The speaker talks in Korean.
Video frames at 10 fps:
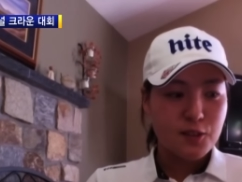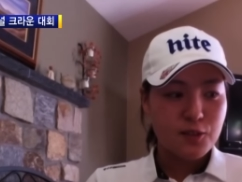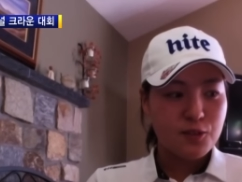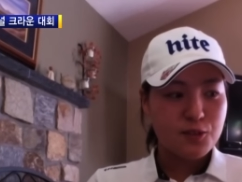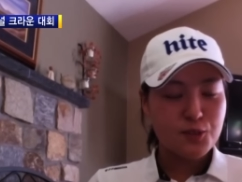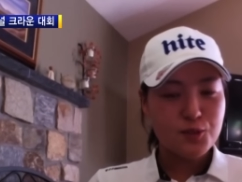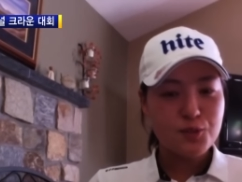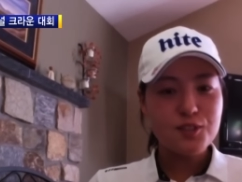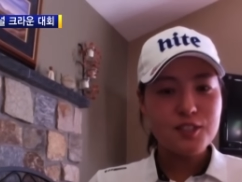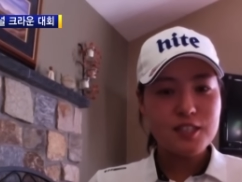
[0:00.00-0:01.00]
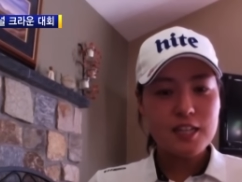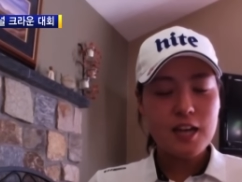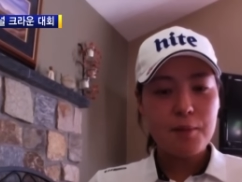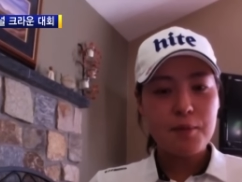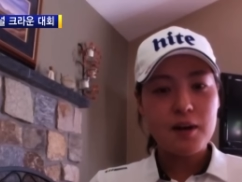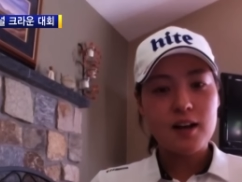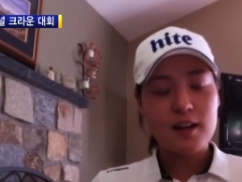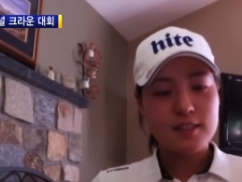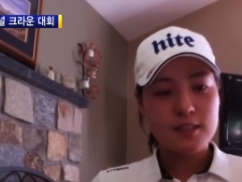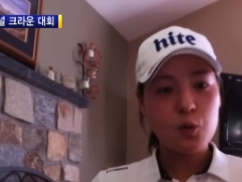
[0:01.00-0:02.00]
어, 선수들끼리 아마
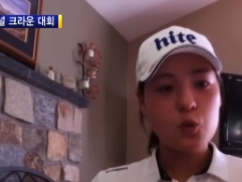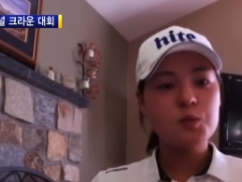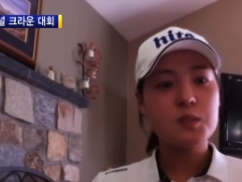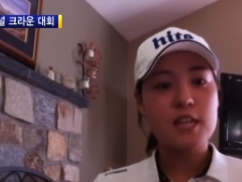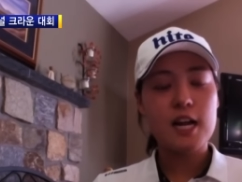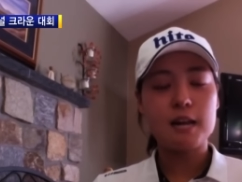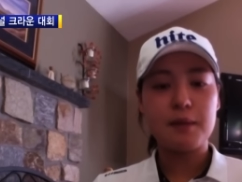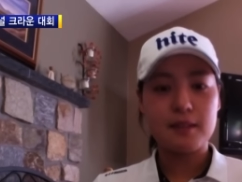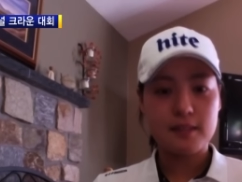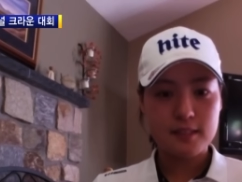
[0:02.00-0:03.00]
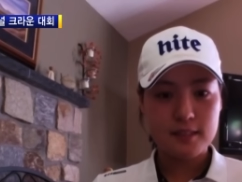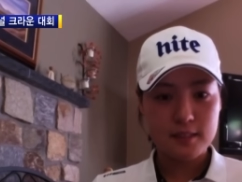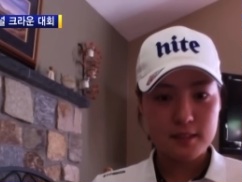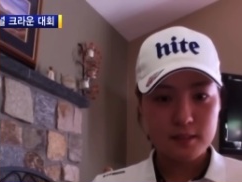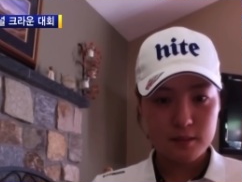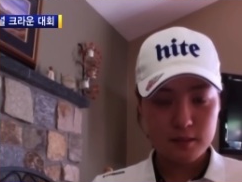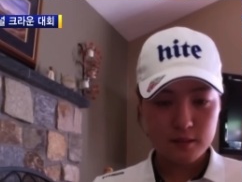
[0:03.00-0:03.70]
가장 호흡이 잘 맞는